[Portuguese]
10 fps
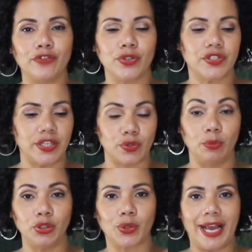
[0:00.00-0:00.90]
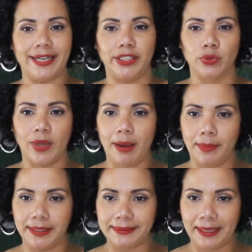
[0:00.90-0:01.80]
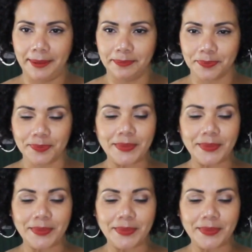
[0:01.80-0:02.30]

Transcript: vocês com muito carinho, não é, Amanda?